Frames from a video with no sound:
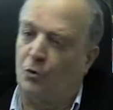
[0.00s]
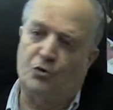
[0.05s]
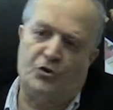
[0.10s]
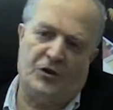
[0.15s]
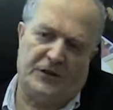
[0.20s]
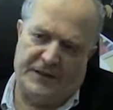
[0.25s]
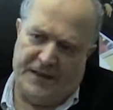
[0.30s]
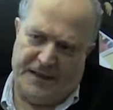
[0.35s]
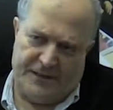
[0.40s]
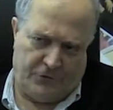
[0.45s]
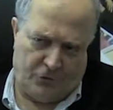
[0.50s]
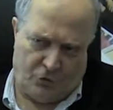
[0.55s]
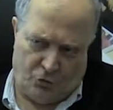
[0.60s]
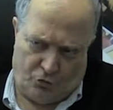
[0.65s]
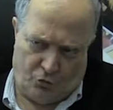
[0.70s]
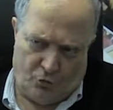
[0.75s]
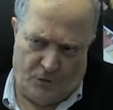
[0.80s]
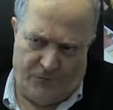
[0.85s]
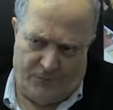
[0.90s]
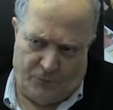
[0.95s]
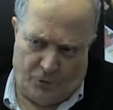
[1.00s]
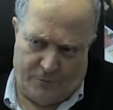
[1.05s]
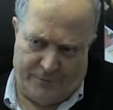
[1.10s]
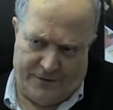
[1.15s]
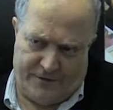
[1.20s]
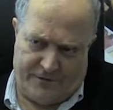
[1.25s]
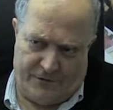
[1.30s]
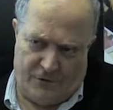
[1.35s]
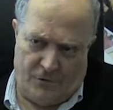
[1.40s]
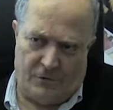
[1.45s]
Ho già detto
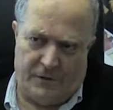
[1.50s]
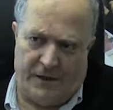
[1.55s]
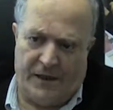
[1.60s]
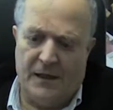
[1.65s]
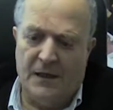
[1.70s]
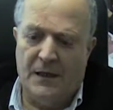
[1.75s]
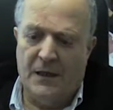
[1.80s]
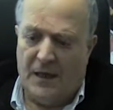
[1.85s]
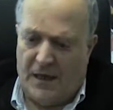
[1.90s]
sull'informazione,